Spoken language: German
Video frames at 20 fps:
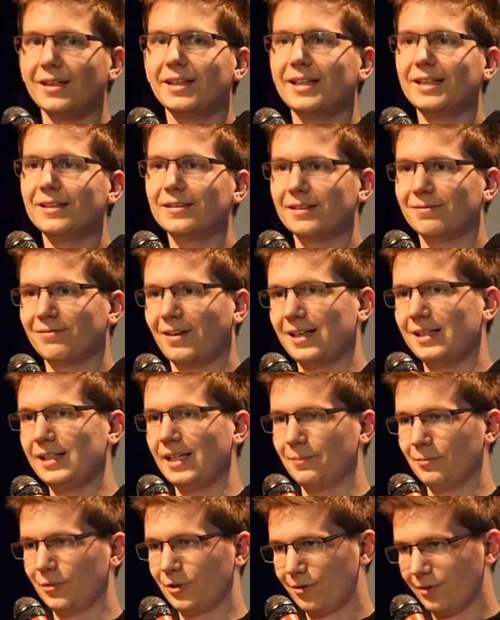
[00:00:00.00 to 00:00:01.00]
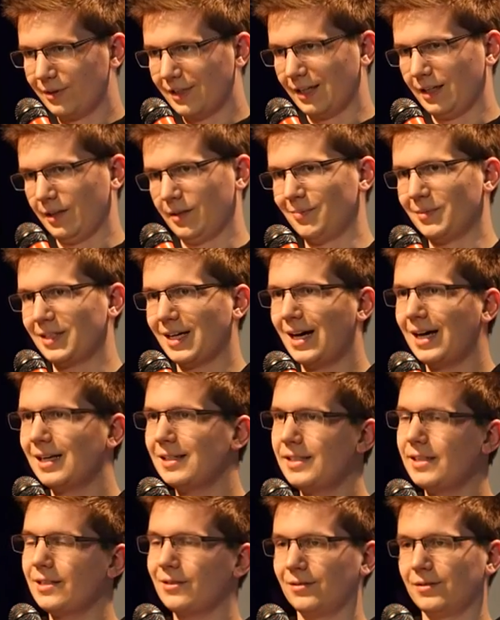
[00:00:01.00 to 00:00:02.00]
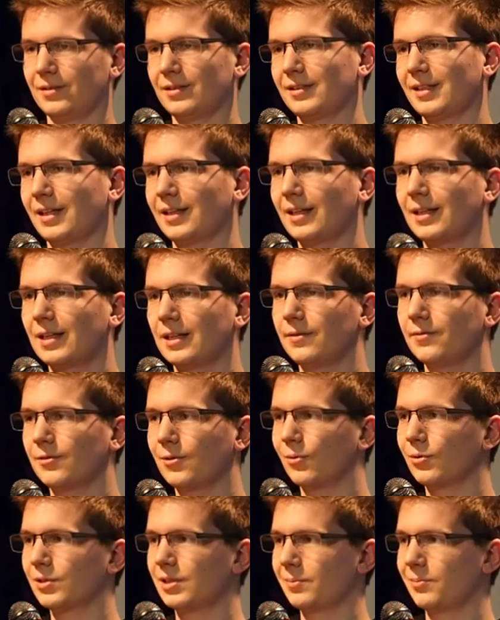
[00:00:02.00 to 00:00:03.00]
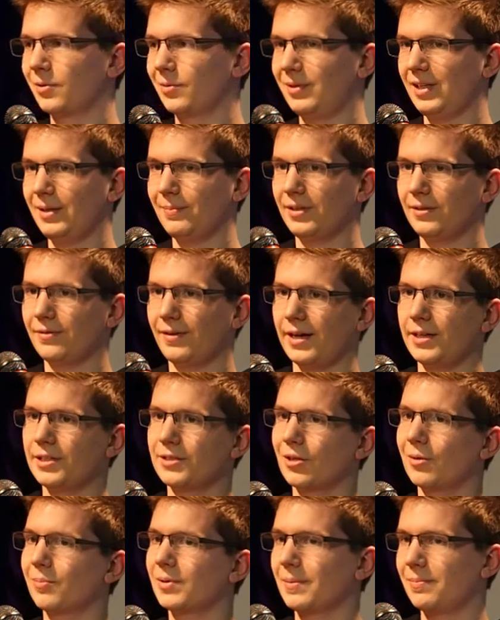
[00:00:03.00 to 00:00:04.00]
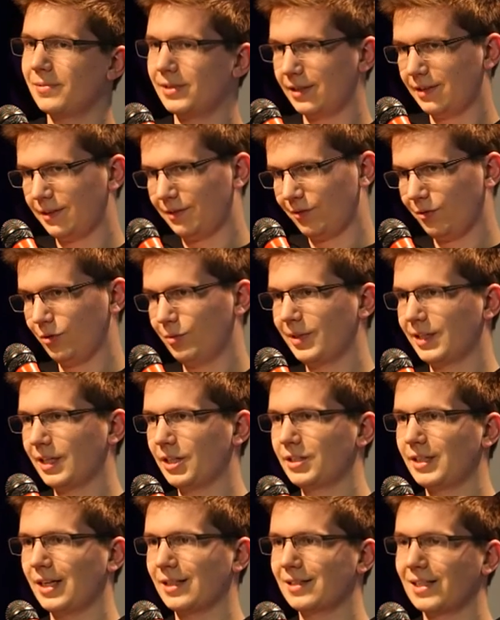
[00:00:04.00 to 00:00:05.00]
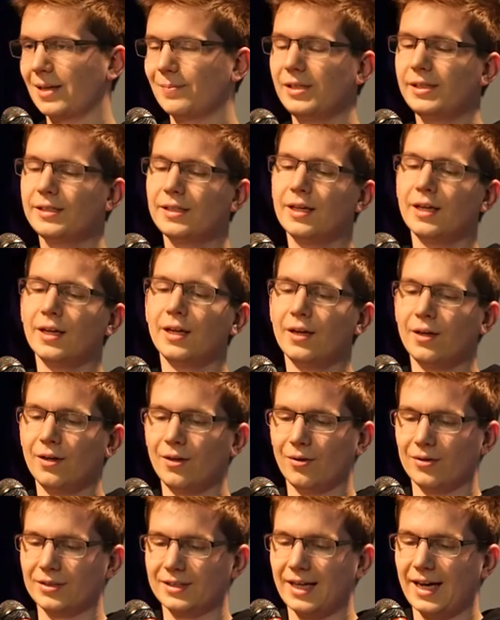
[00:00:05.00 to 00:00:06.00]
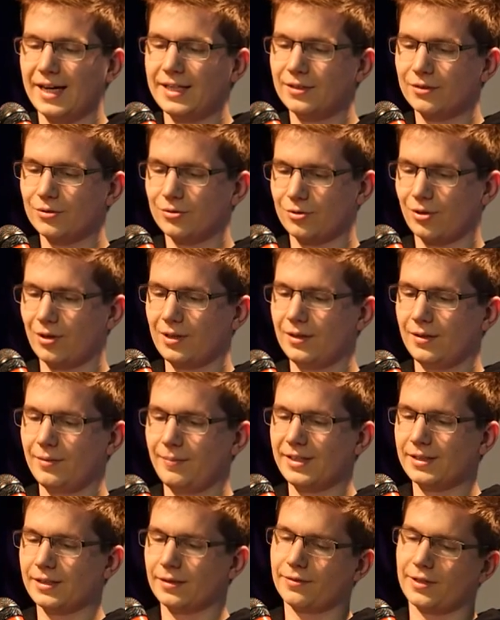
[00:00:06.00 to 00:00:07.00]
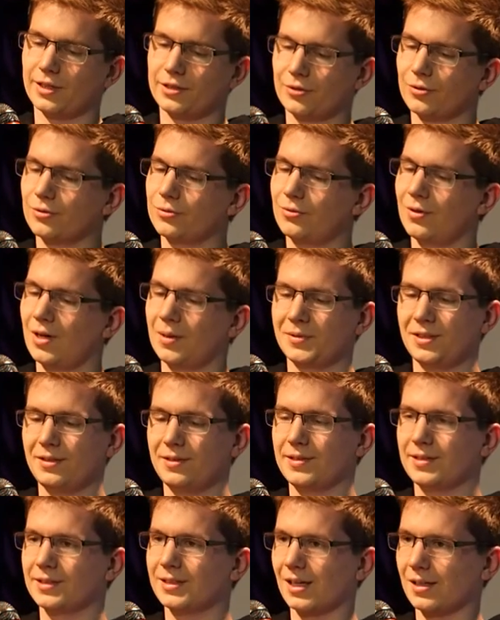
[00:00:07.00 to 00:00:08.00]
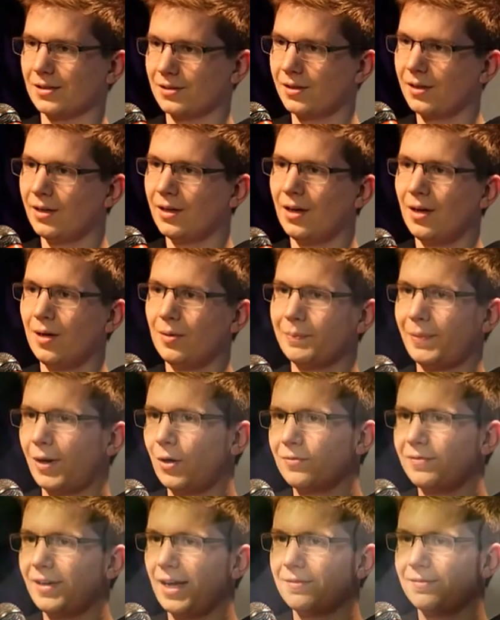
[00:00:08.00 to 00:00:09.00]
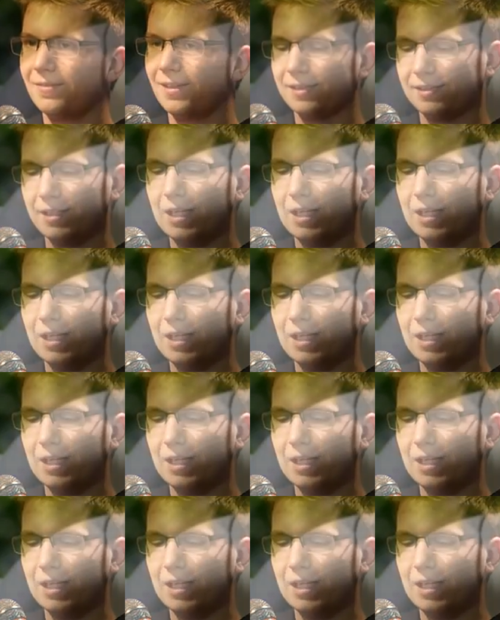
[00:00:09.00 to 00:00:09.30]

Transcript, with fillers: in, weil eben Stuttgart in einem Tal liegt und es da ein relativ großes Problem mit Feinstaub gibt, der sich so über der Stadt sammelt und keine so tolle Messinfrastruktur, haben sie sich gedacht, bauen wir einfach